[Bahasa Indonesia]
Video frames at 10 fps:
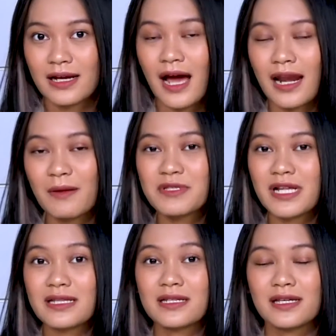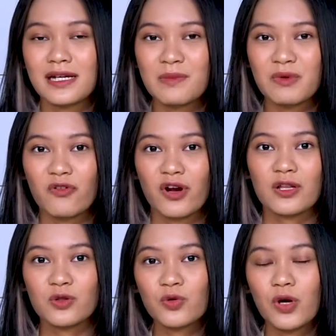Nah, kalian bisa lihat sendiri before
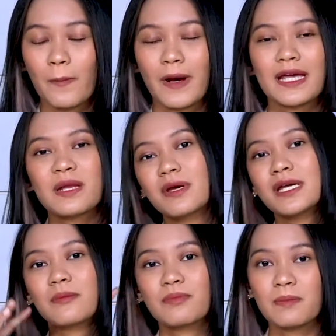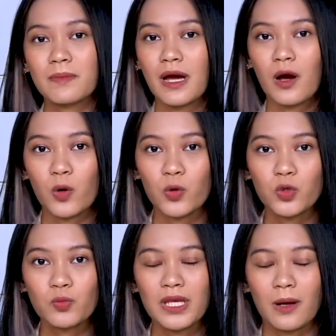tuh apalagi di bagian pipi aku
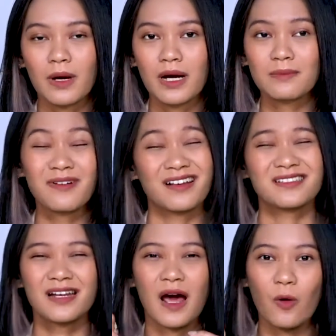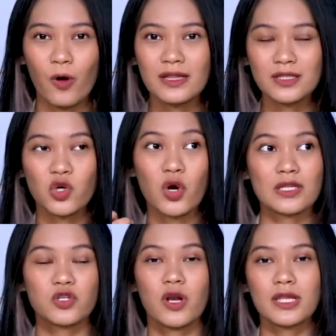tuh banyak banget bekas jerawat,
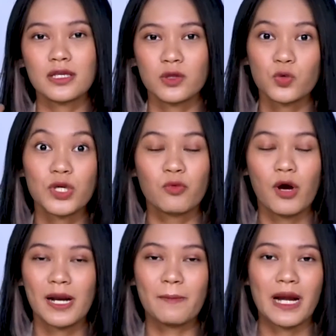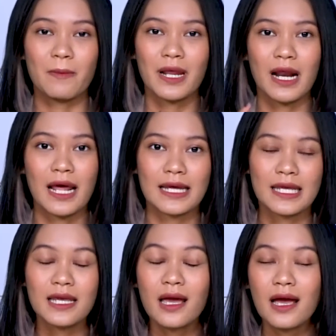coklat-coklat gitu udah bukan merah-merah
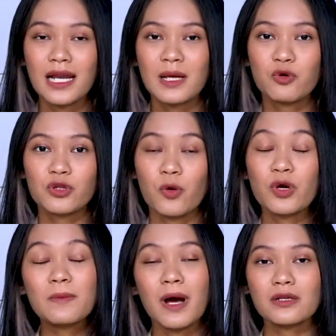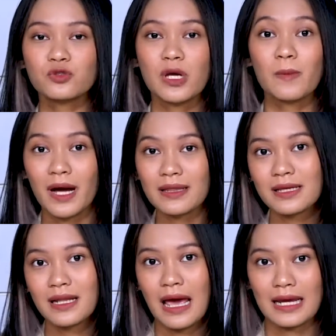lagi dan menurut aku ini bakal susah banget
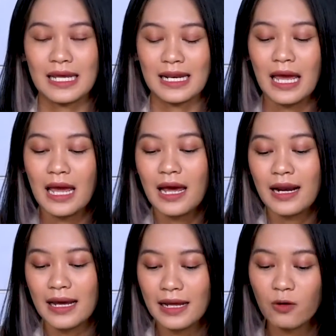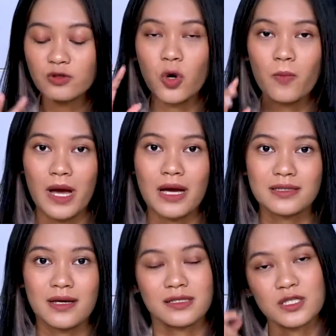dihilangin. Nah, akhirnya aku coba
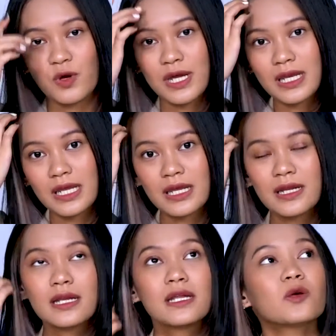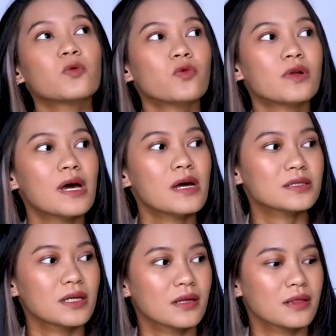si aksesuai ini dan ini udah
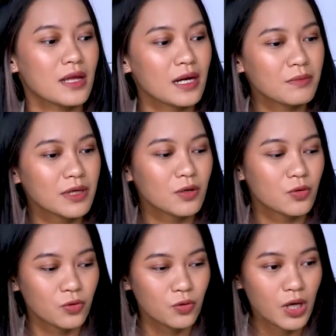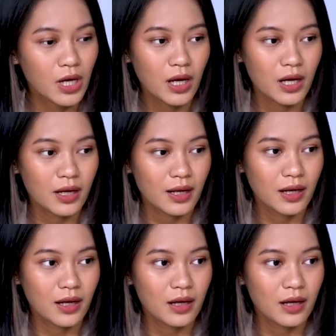sekitar minggu ke